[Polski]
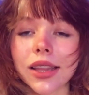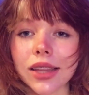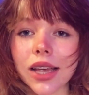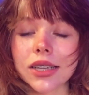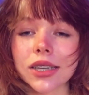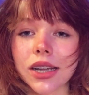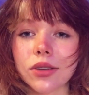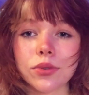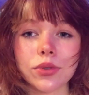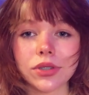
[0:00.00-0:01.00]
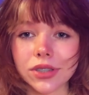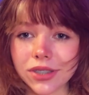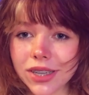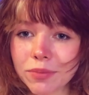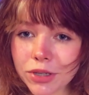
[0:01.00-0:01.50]
także już
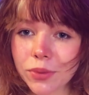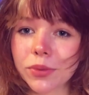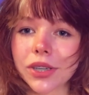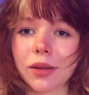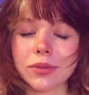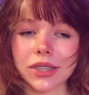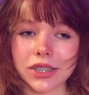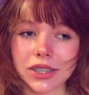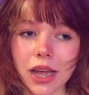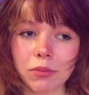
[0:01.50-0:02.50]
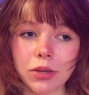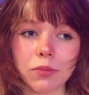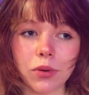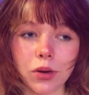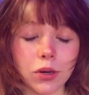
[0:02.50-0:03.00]
nie przedłużam, zaczynamy,
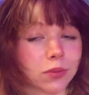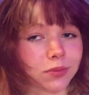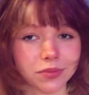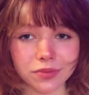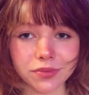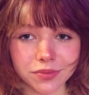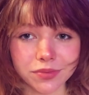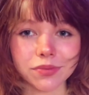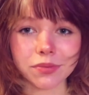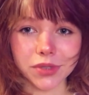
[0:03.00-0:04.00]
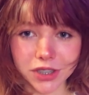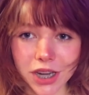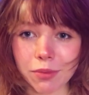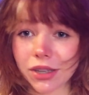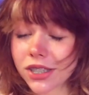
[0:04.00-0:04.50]
bo
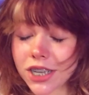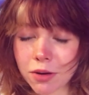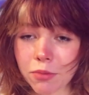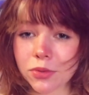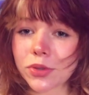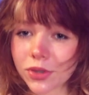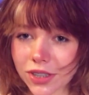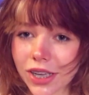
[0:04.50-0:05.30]
trzeba, trzeba po prostu